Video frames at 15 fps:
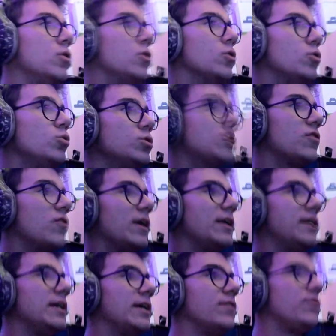gute
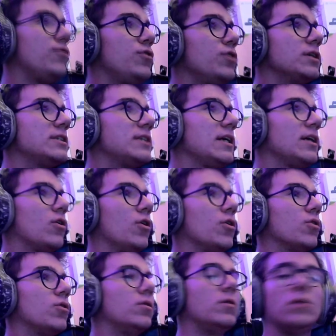Qualität für 10 Euro.